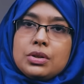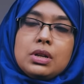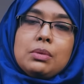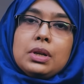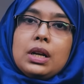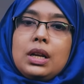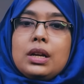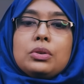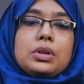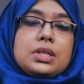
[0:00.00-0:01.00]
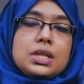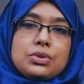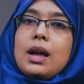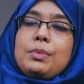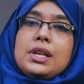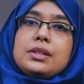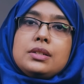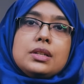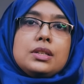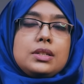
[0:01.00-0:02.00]
যখন আমাকে ক্লিয়ার করেছেন যে আপনি
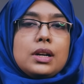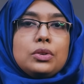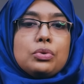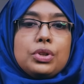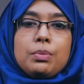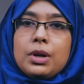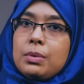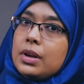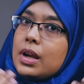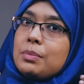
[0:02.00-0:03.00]
এক্সারসাইজ স্টার্ট করতে পারবেন